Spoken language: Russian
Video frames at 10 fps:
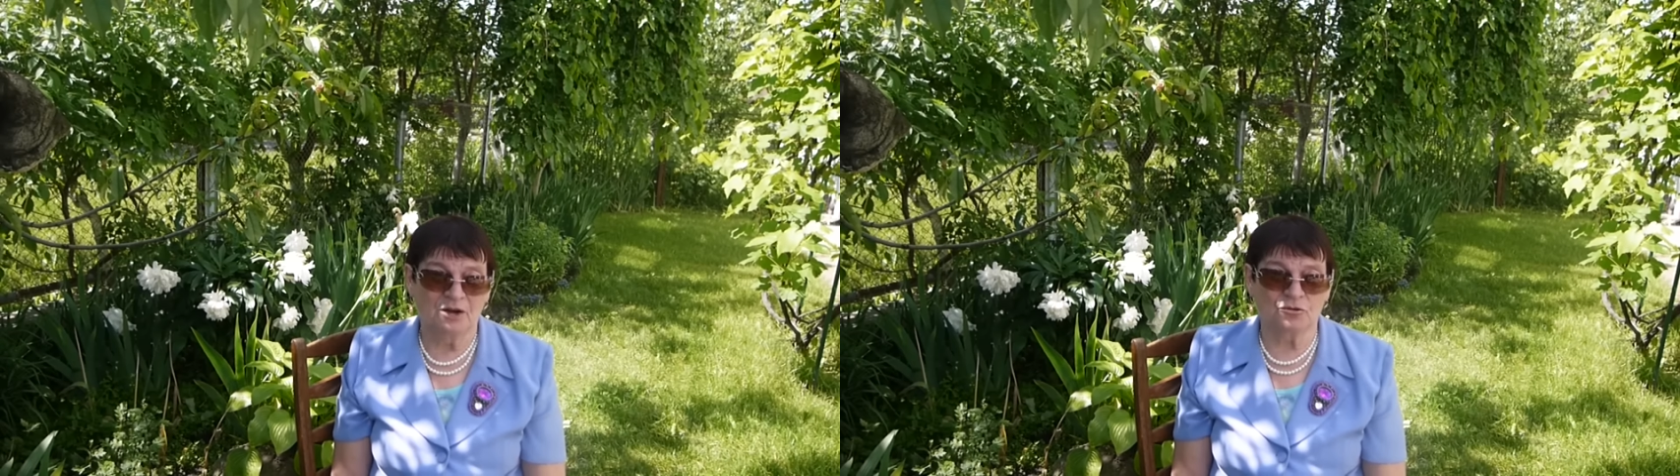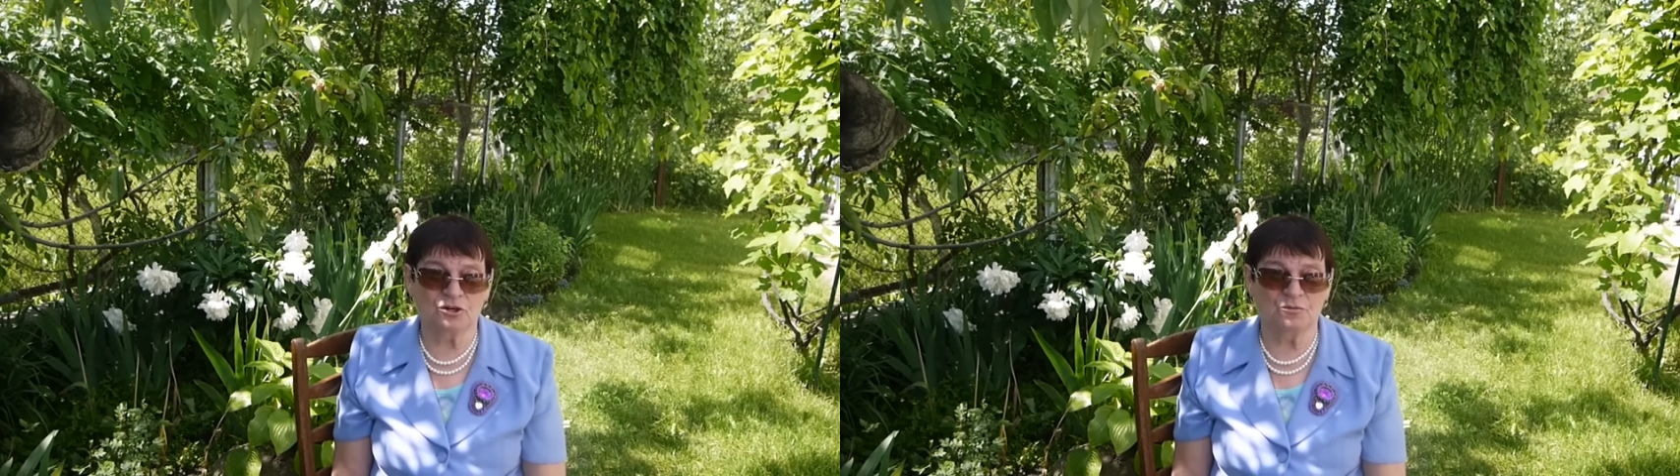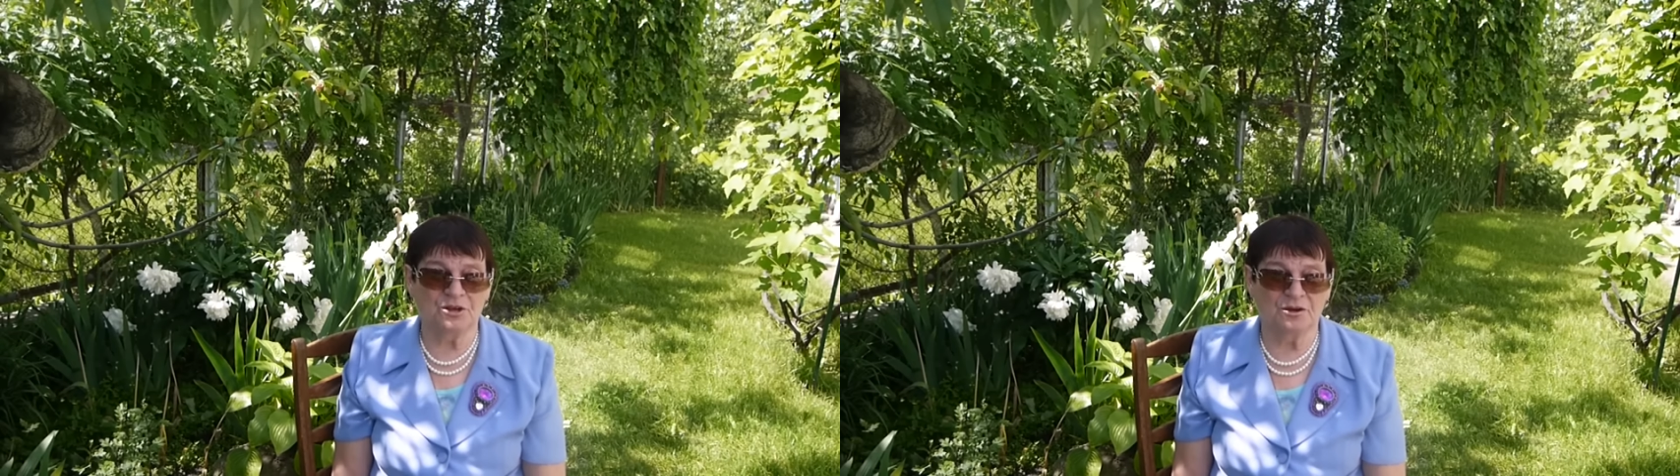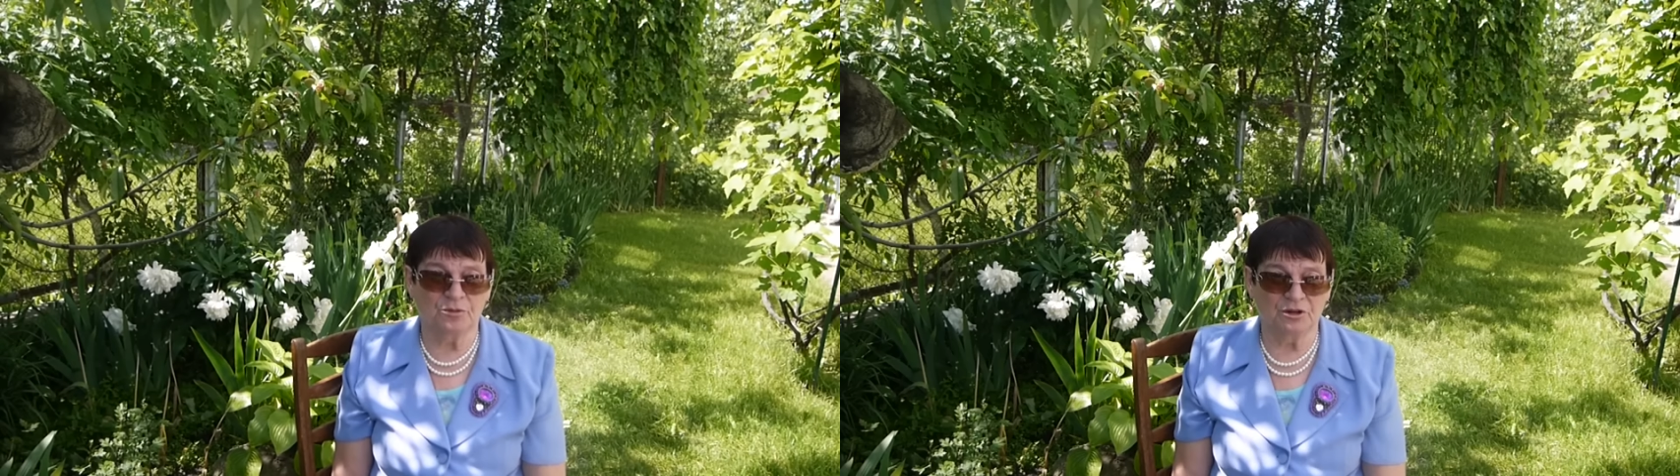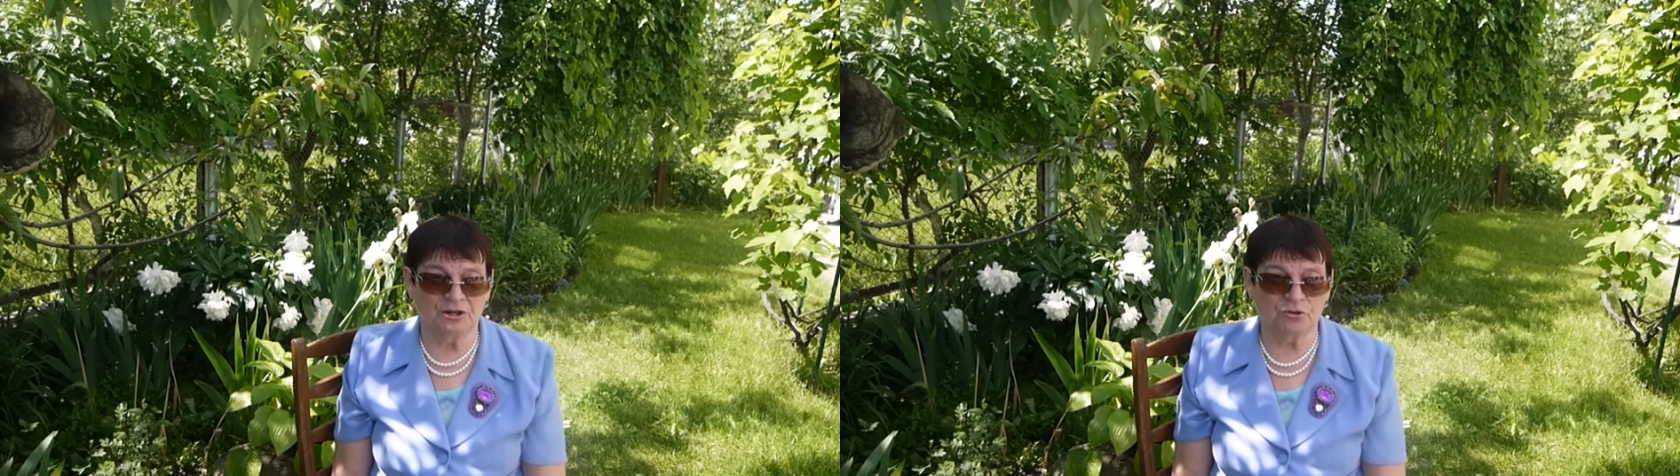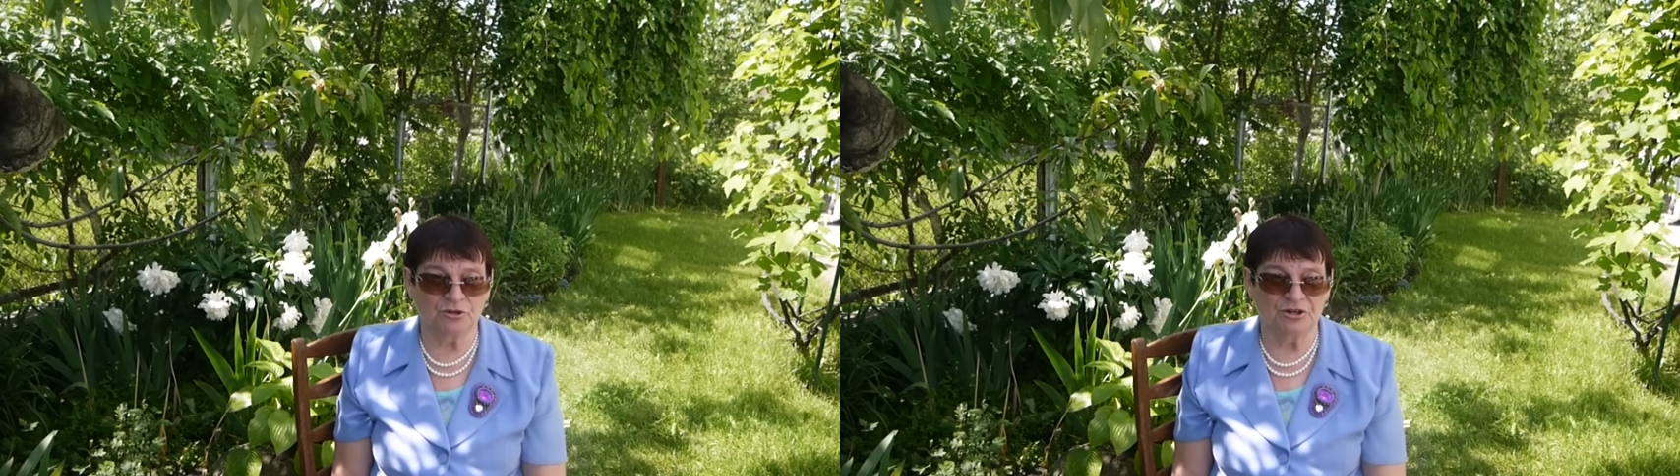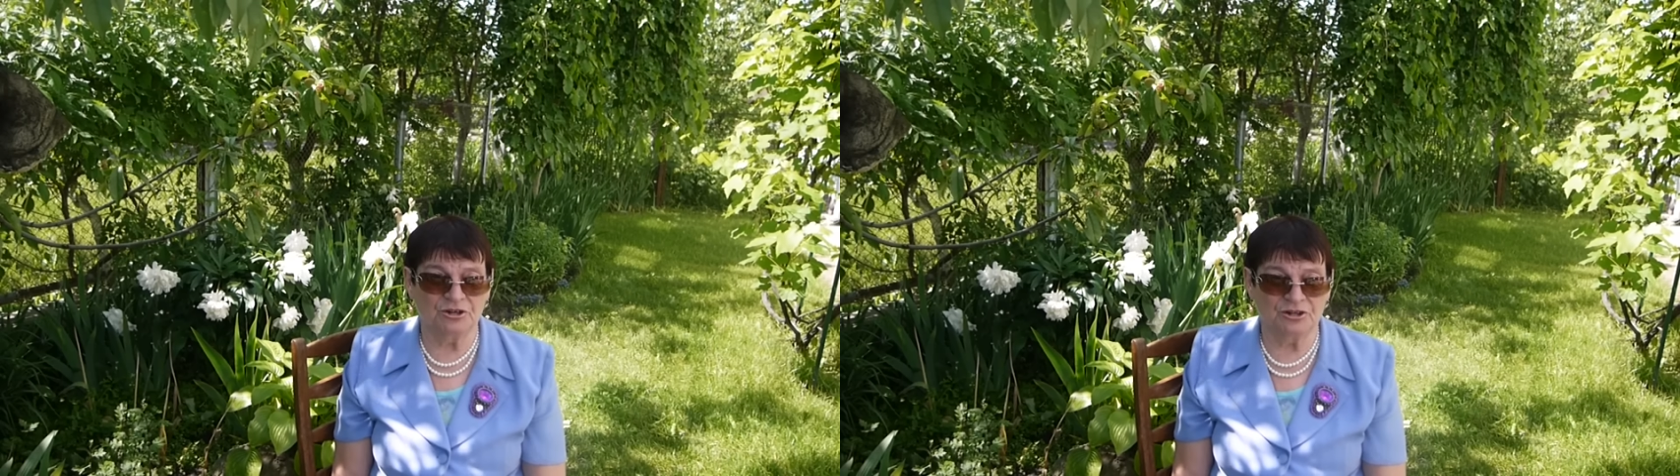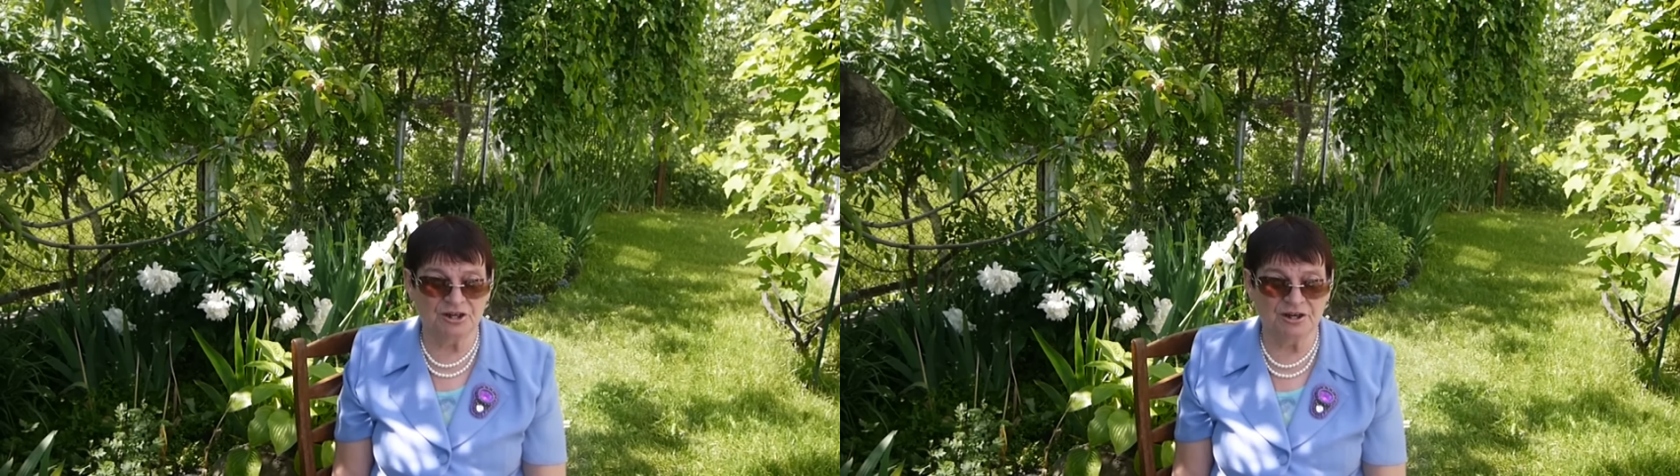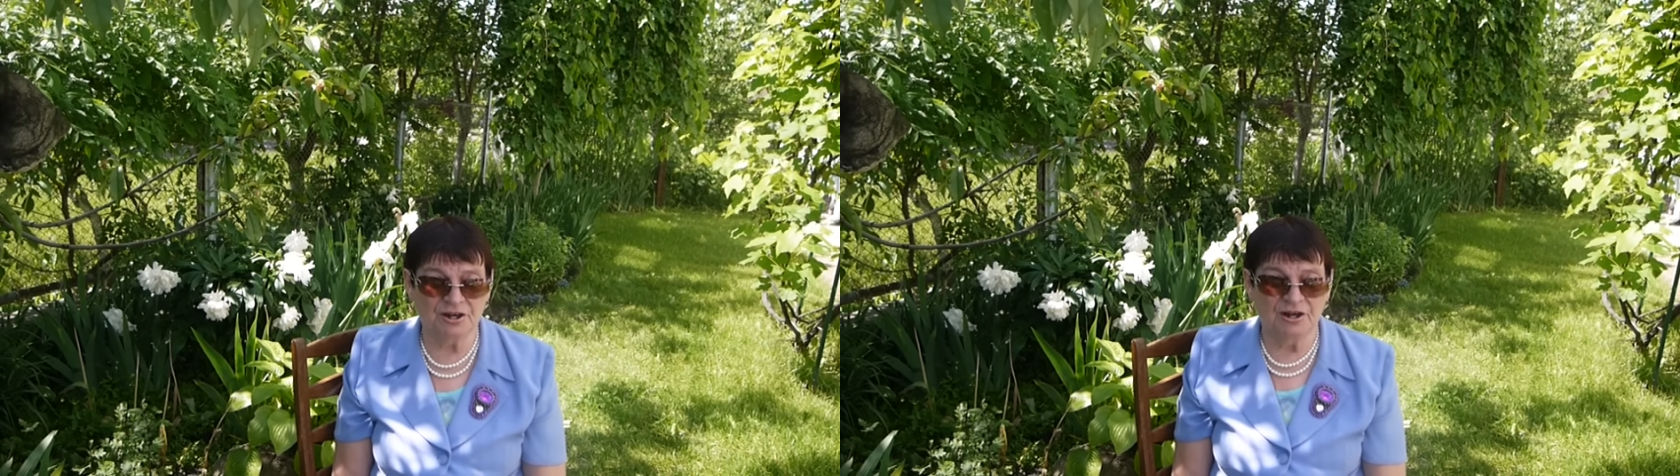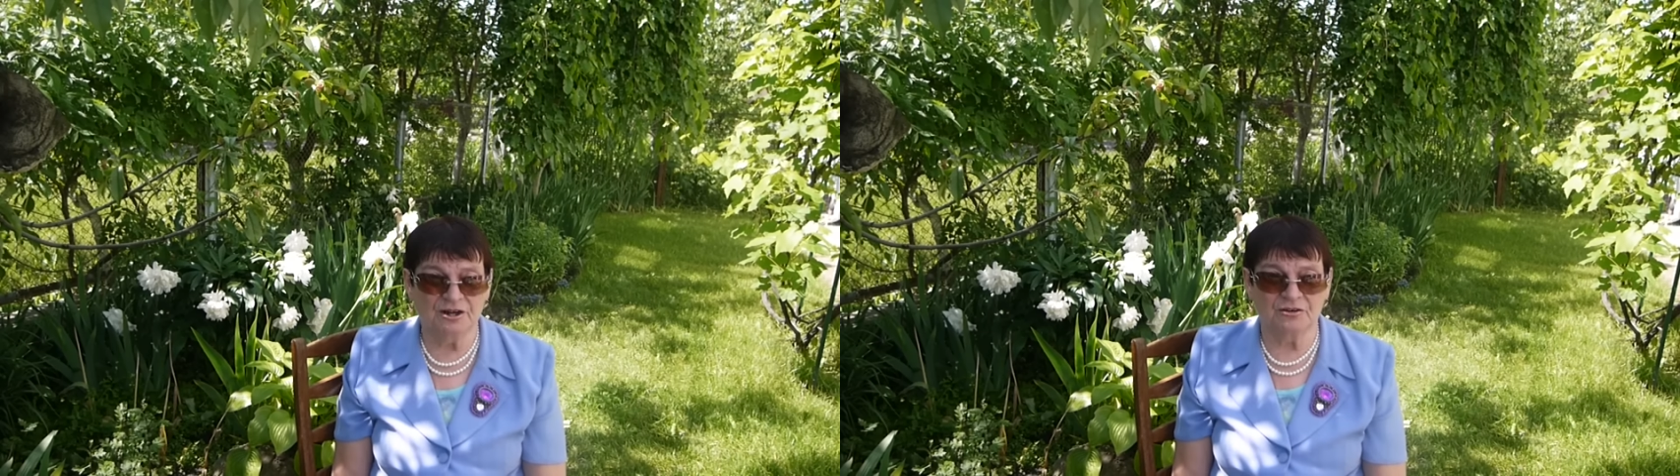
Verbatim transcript: Уже у меня было трое детей,